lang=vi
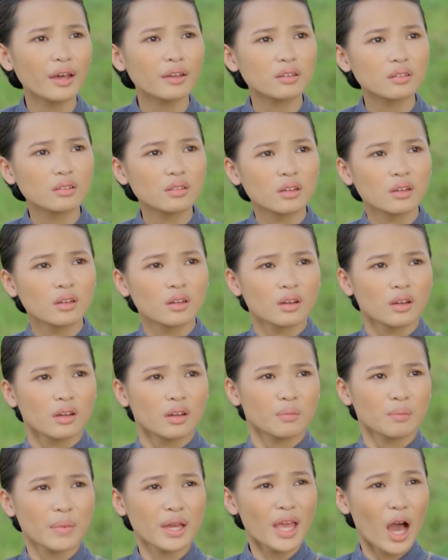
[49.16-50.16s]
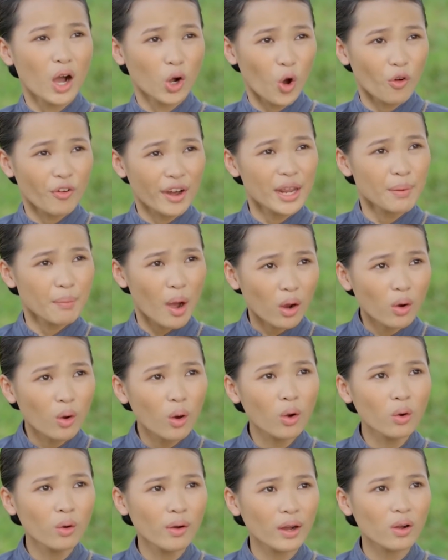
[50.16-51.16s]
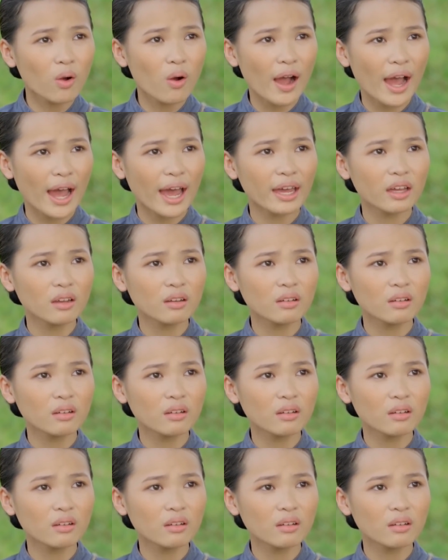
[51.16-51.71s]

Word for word: Trời ơi, bây giờ cô phải đi mót lúa luôn hả cô